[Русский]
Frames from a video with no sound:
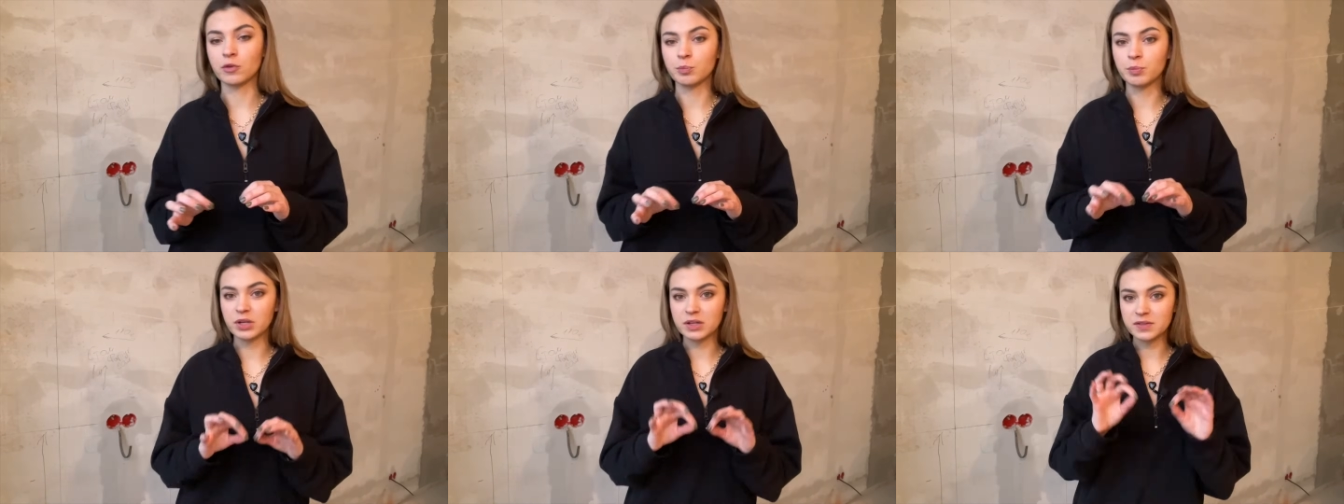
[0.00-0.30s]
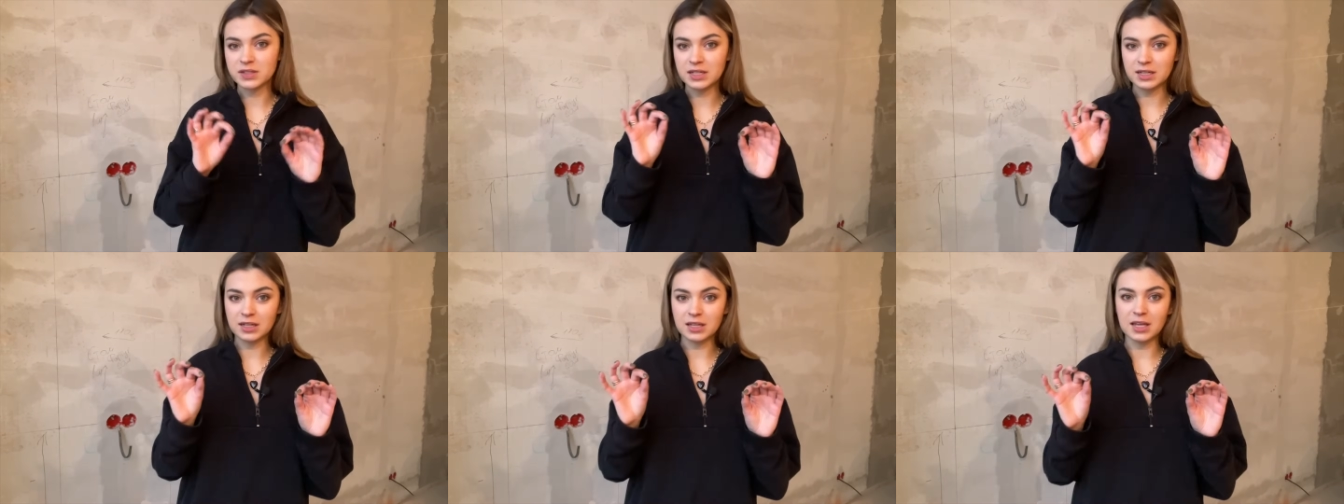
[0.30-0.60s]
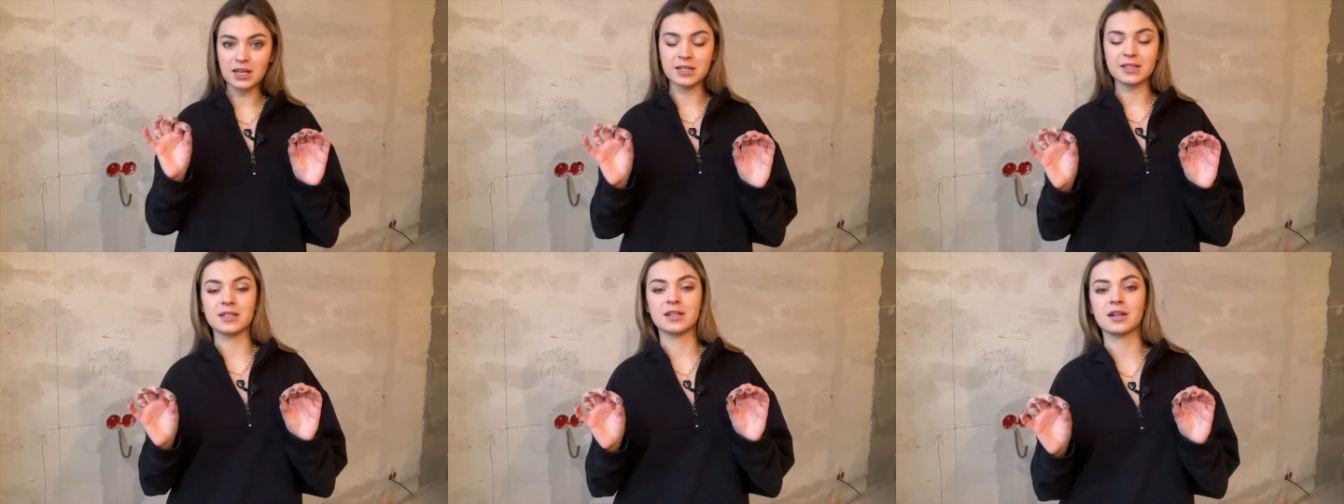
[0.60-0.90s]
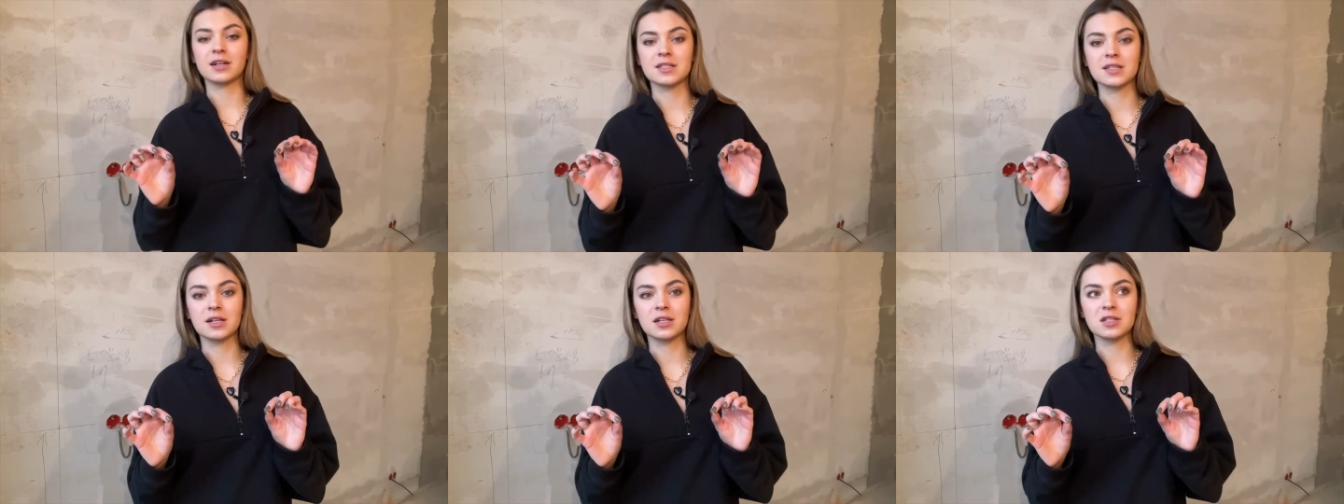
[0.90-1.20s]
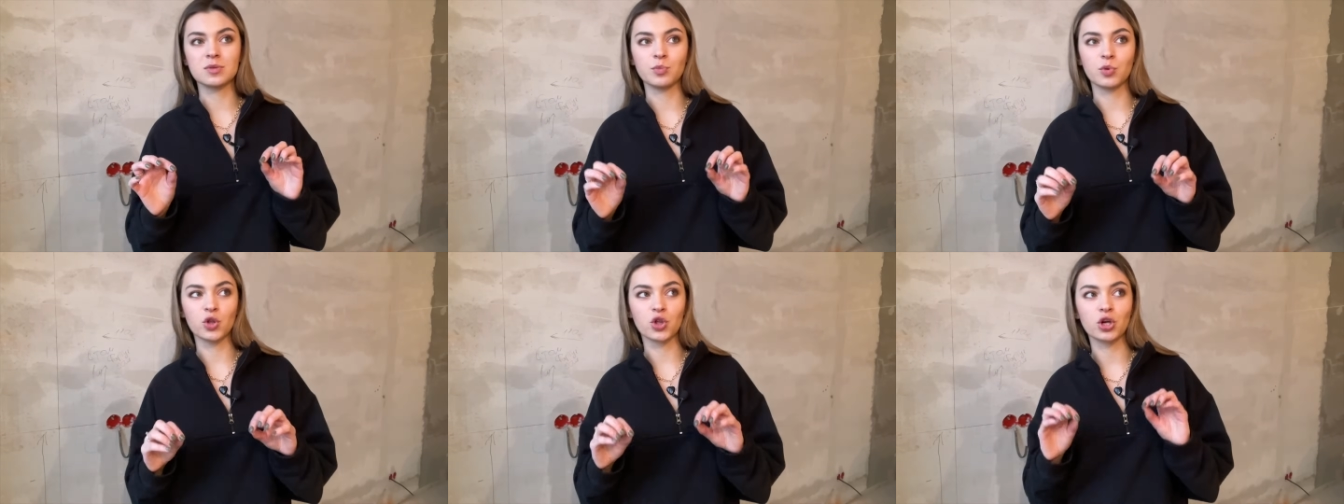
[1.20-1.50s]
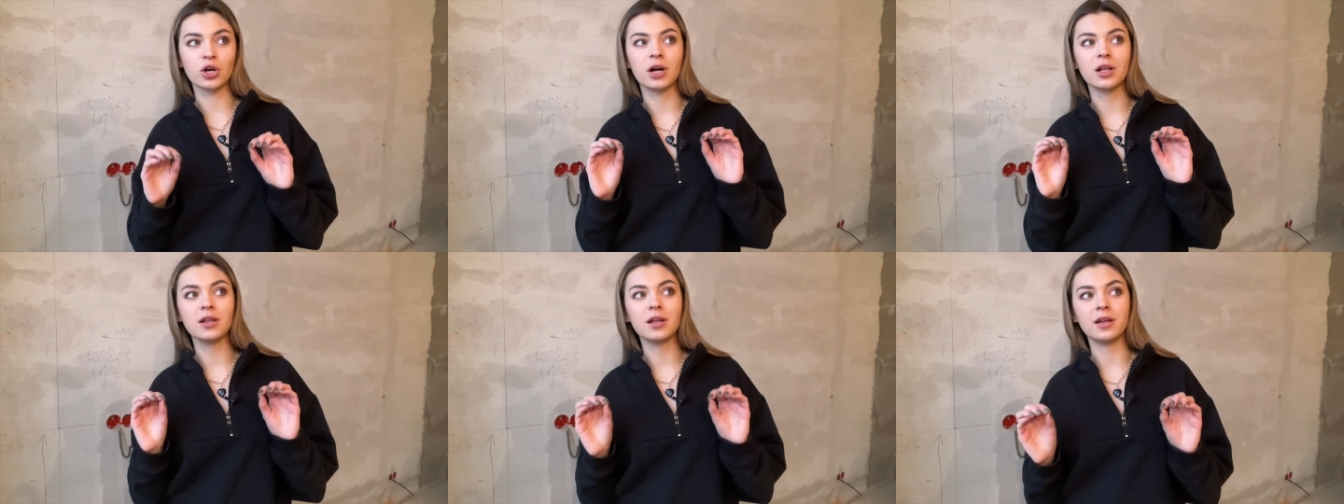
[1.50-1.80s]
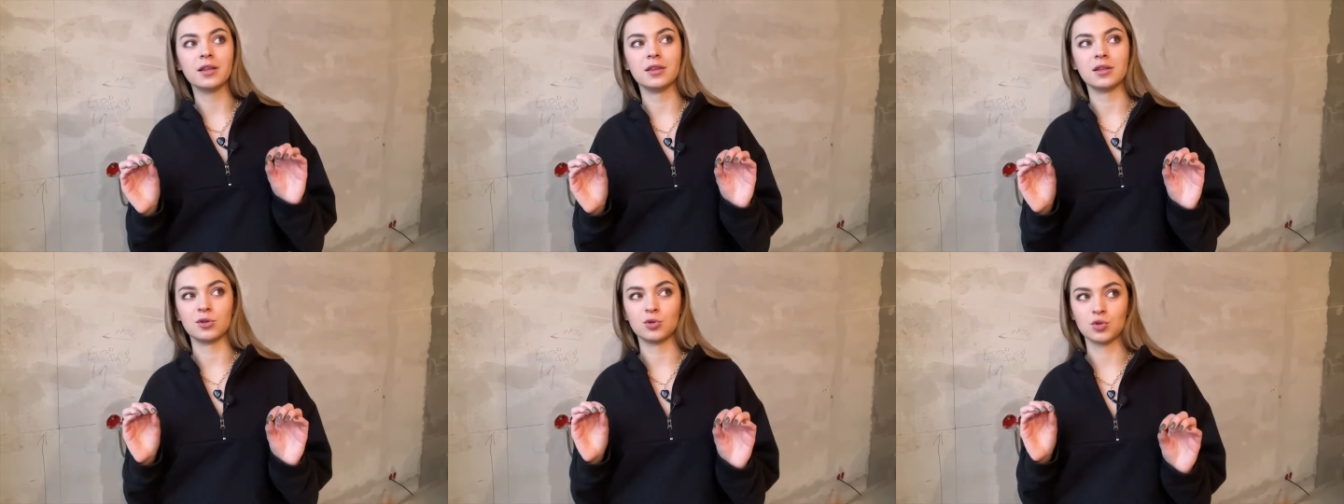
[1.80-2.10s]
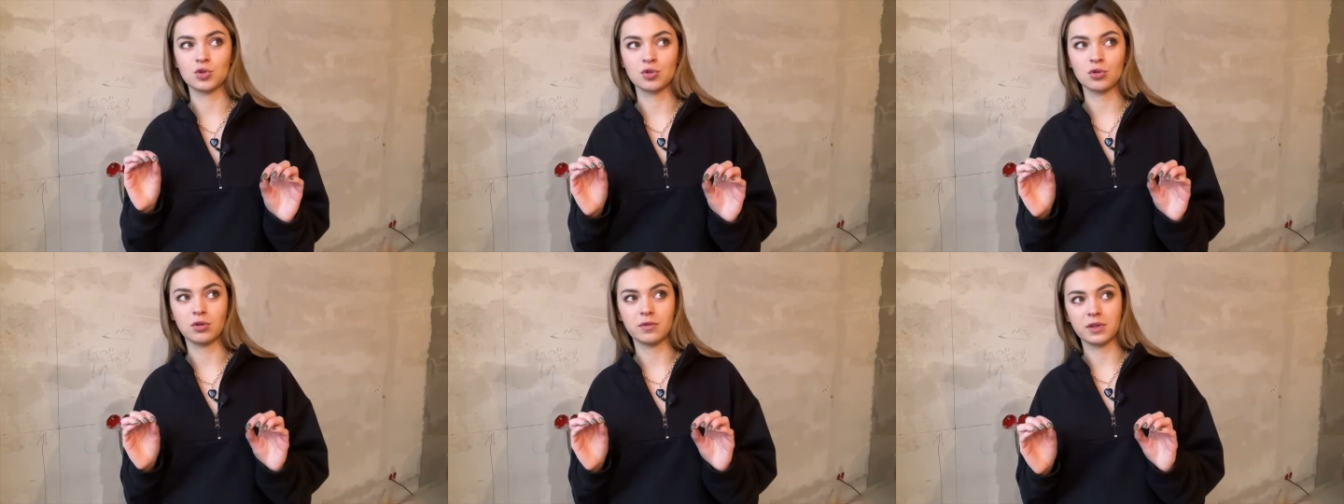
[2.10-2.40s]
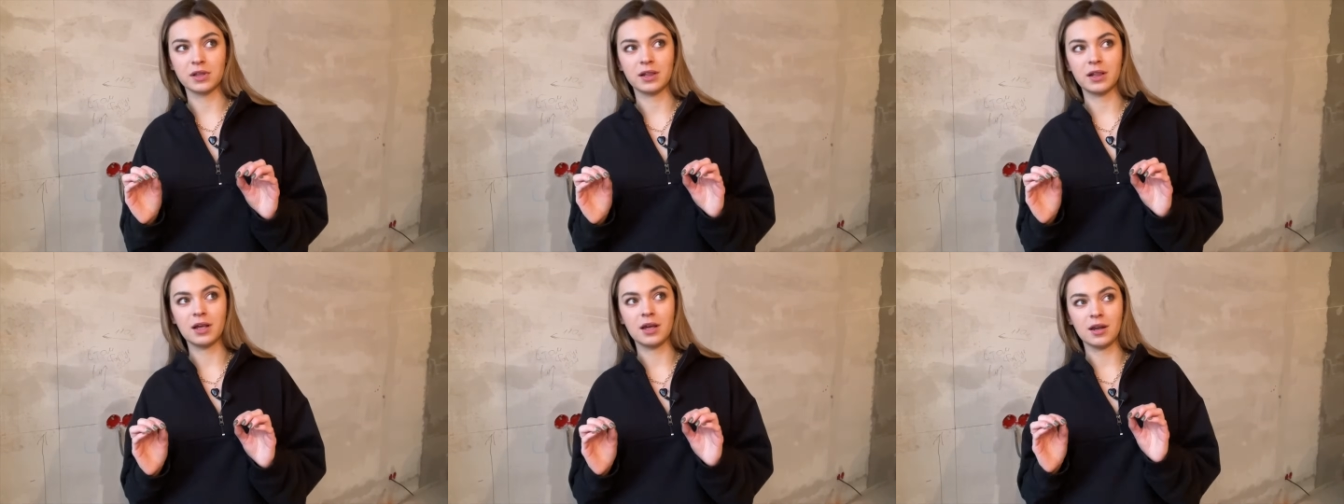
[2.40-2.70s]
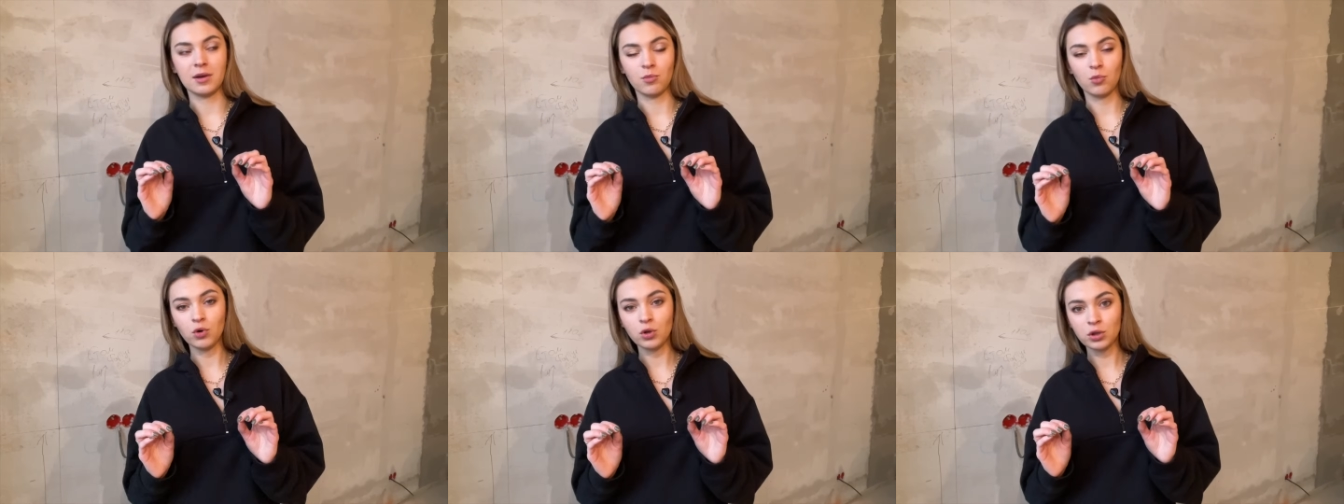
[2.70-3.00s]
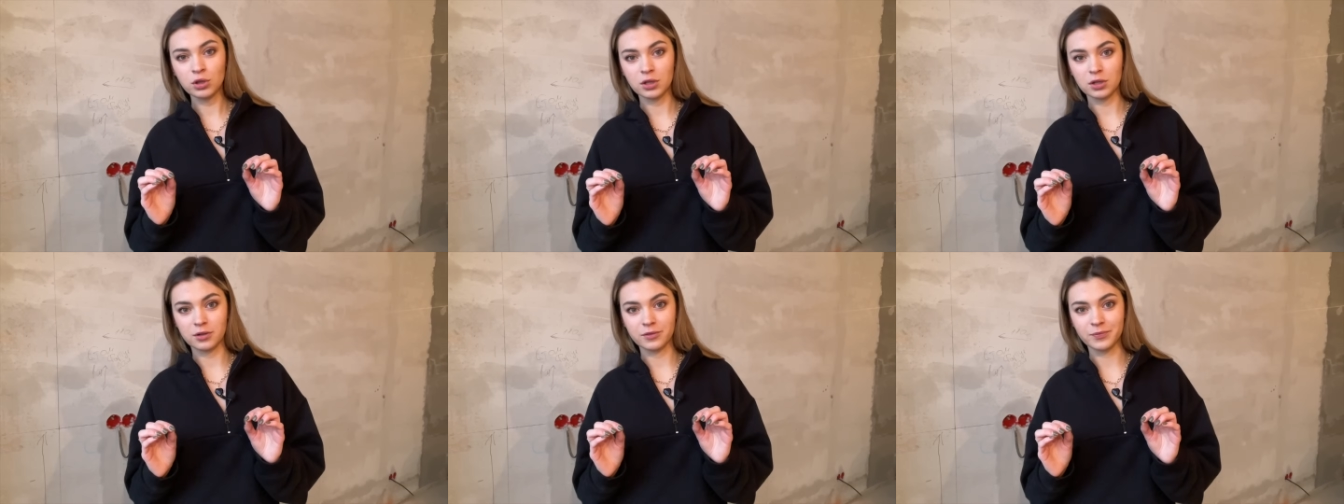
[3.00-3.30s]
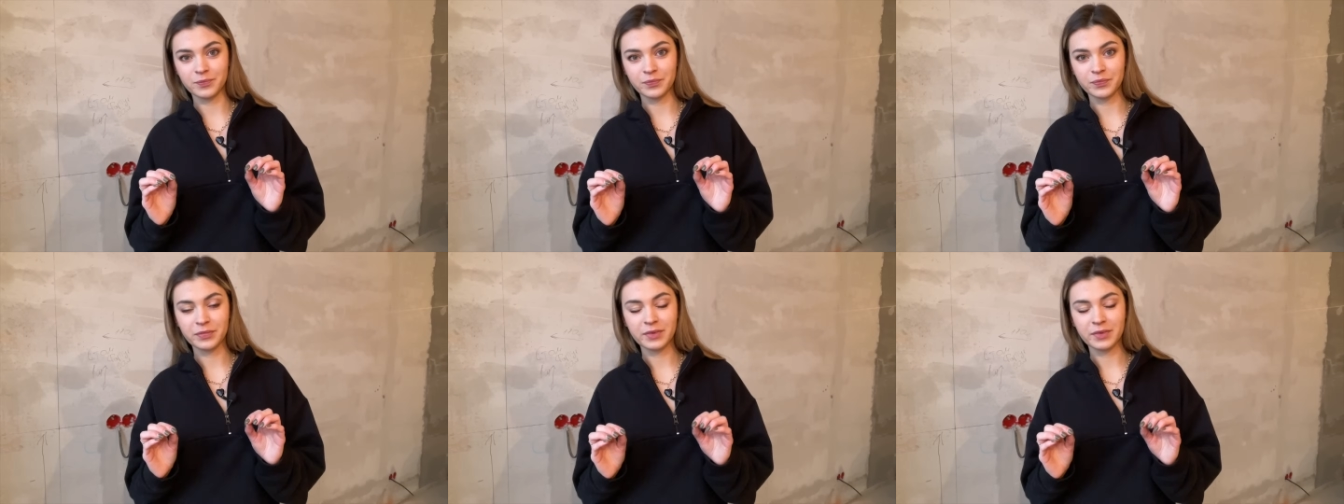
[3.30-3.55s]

вот при всех этих, казалось бы, шоколадных условиях для ремонта,